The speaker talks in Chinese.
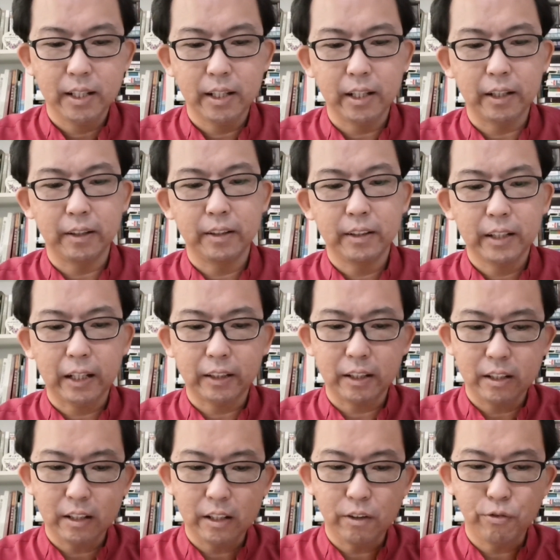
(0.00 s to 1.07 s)
啊，他
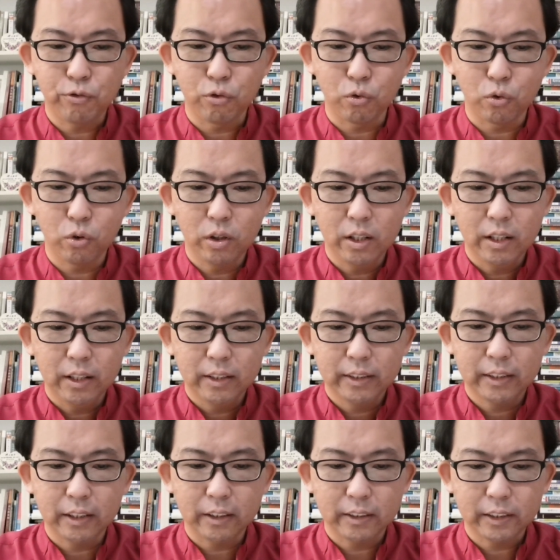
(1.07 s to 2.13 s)
的衣服，
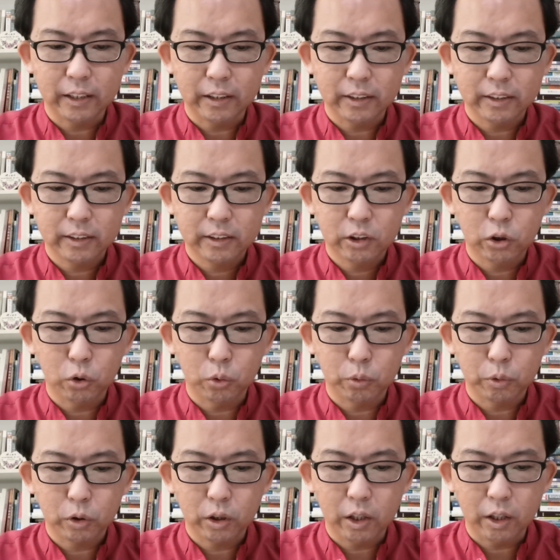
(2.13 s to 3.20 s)
这这
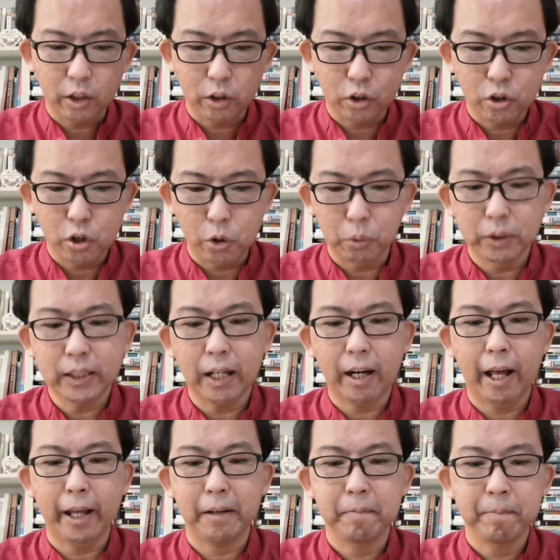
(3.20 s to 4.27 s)
就呃流下
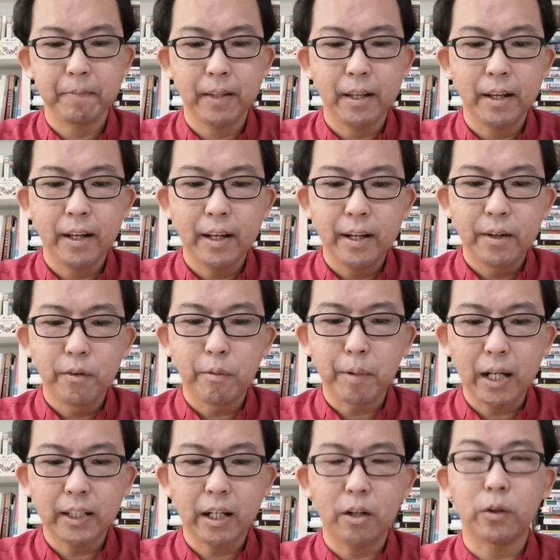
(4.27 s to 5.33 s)
来。我
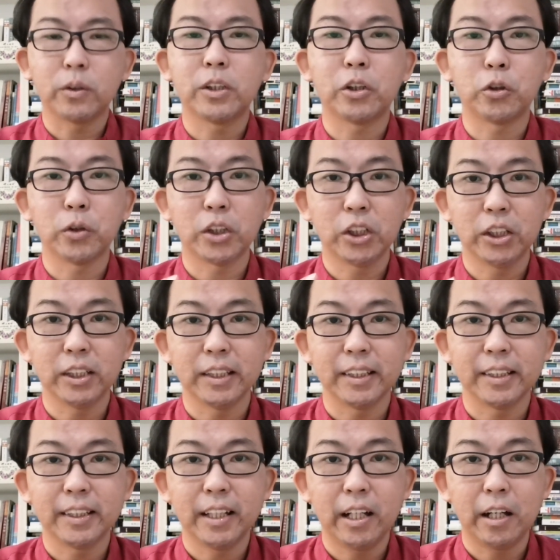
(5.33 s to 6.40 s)
们看到这就是
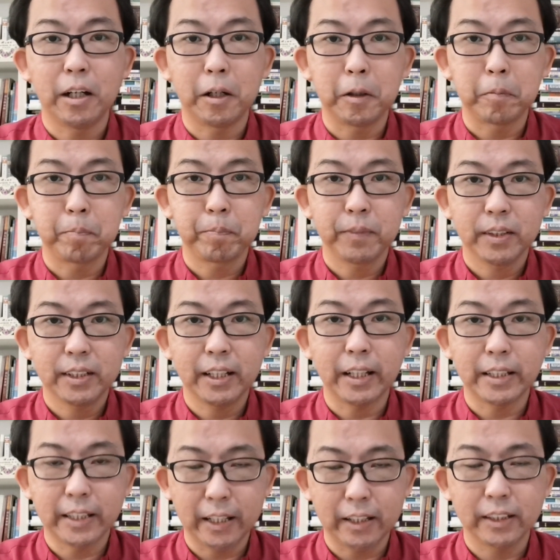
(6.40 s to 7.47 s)
呃这
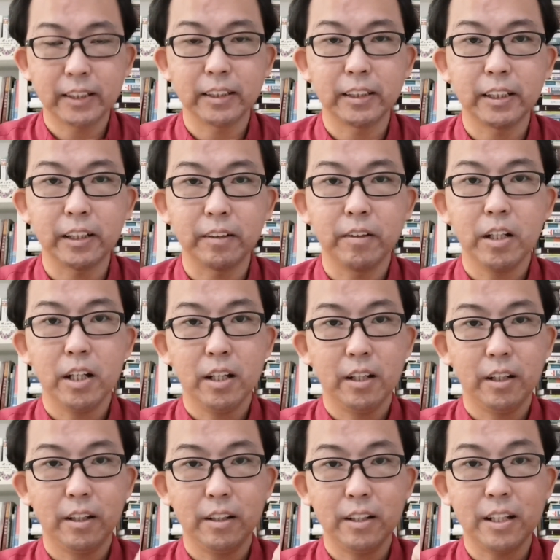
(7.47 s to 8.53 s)
一件的事情。
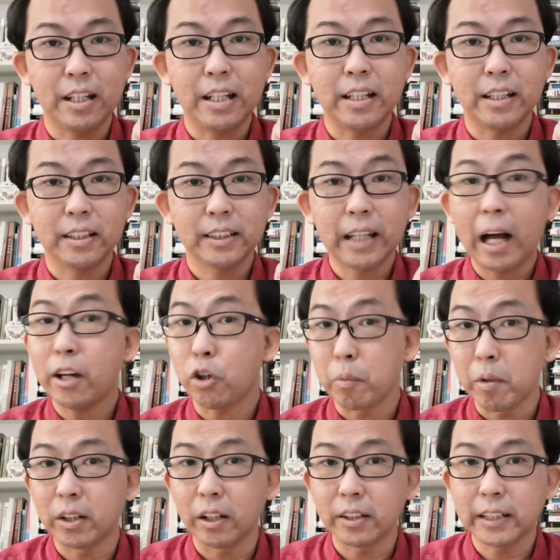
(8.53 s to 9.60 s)
伊丽莎有
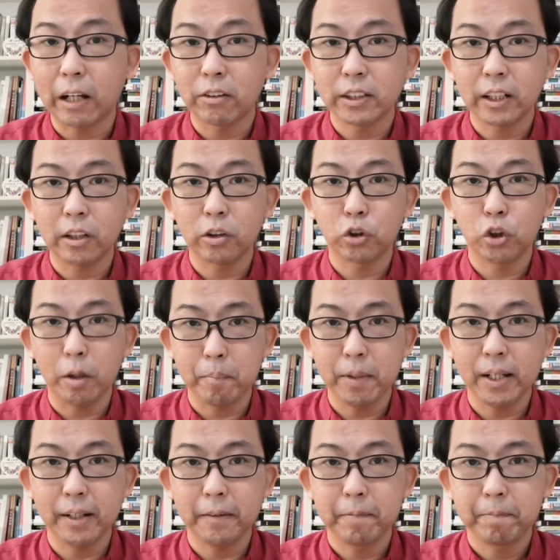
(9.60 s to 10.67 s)
没有得着这个犬
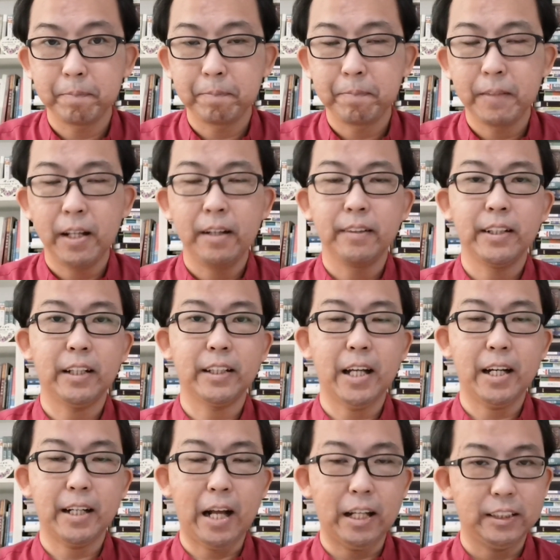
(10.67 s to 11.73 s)
病呢？当
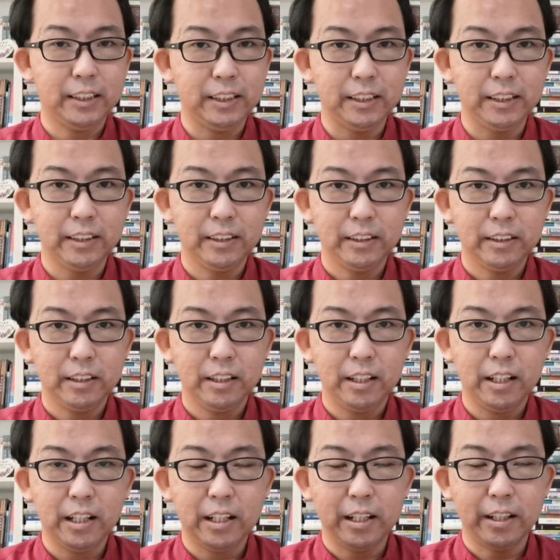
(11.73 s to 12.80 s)
他拿起
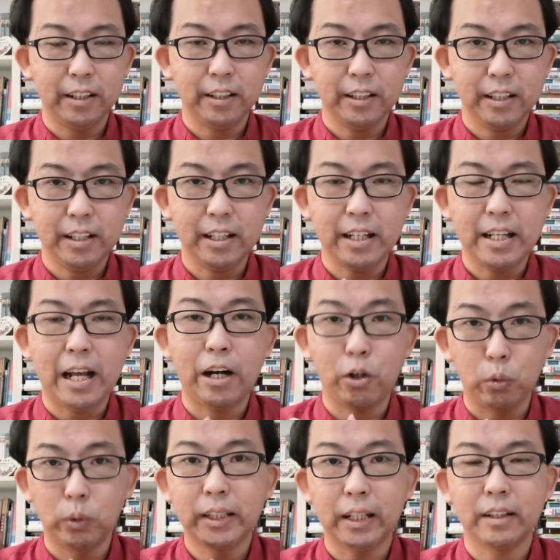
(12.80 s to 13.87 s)
呃伊利亚
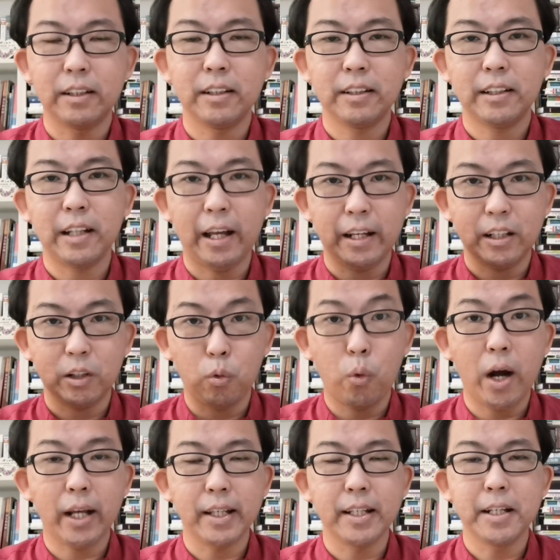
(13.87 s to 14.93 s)
留下的那一个的
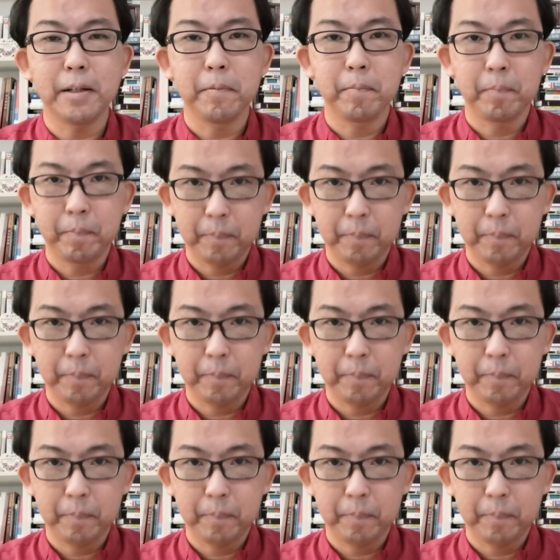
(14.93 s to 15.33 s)
外衣